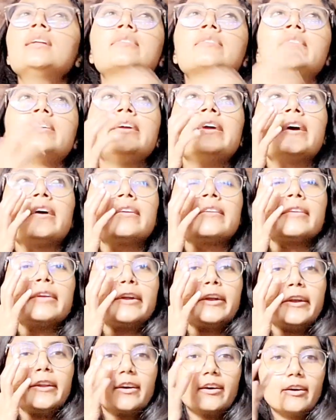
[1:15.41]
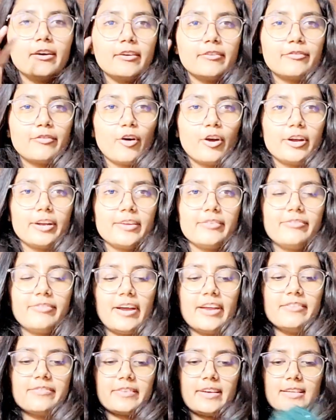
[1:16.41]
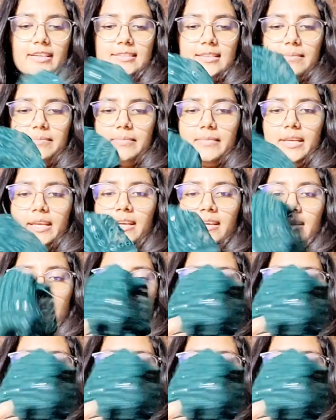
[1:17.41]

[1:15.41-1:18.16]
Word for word: थ्री हंड्रेड फोर्टी फाइव का समथिंग